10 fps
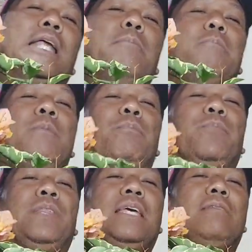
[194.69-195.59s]

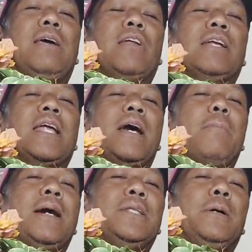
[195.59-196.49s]
350, meron ka
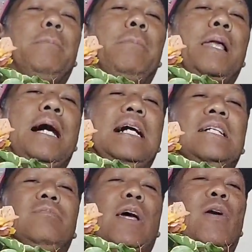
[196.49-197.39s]
ng mother
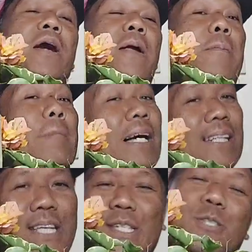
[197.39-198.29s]
plant, meron ka ng
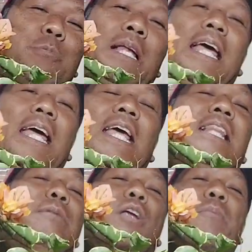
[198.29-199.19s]
pang display,
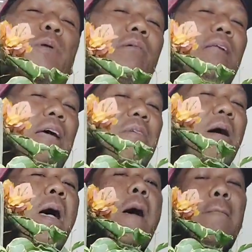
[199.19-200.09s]
hindi mo na
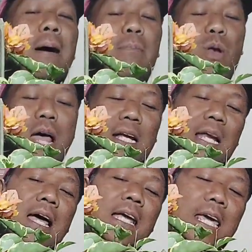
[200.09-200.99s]
problema
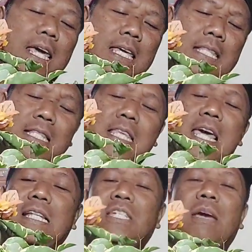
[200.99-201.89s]
pabulaklakin.
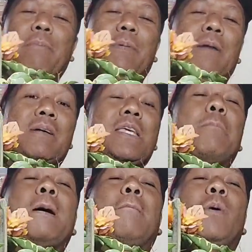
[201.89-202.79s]
Then, syempre,
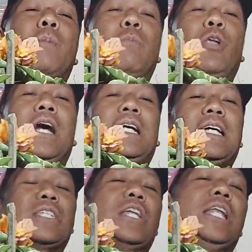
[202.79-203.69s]
masipag pong
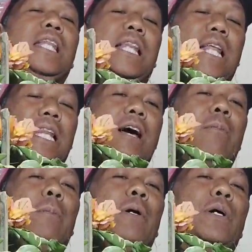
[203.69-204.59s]
mamulaklak. Sanlit-lit
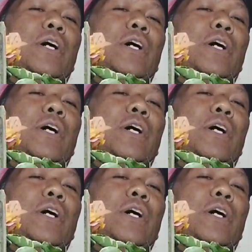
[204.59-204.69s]
lang po.